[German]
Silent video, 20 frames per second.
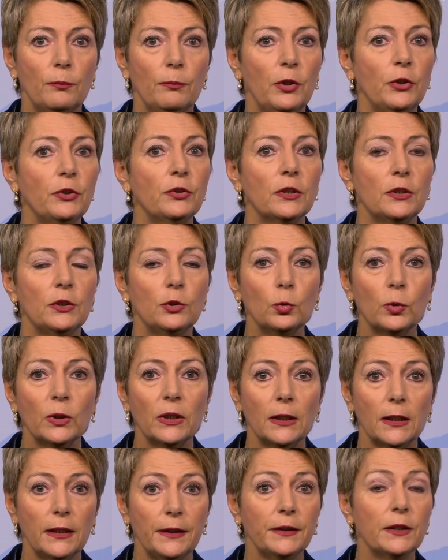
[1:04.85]
möchten
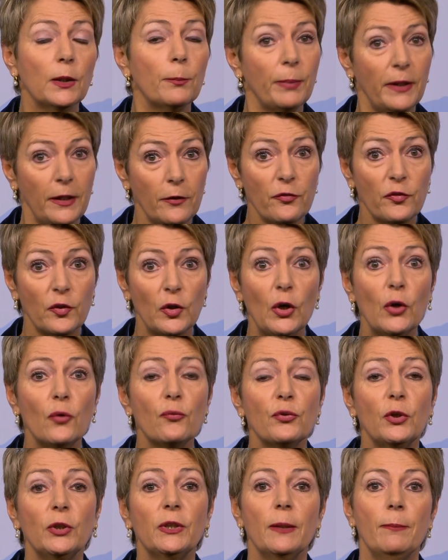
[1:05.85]
Jugendliche besser
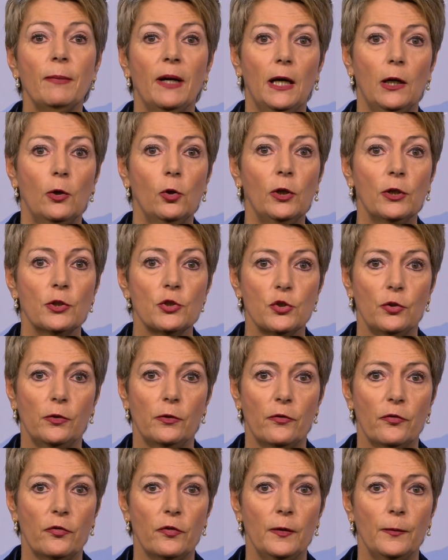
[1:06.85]
vor dem Rauchen
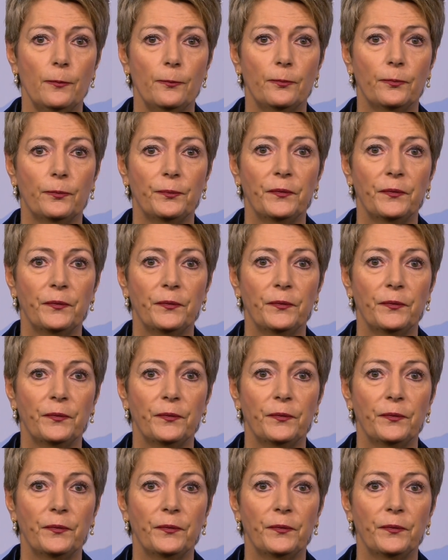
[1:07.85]
schützen.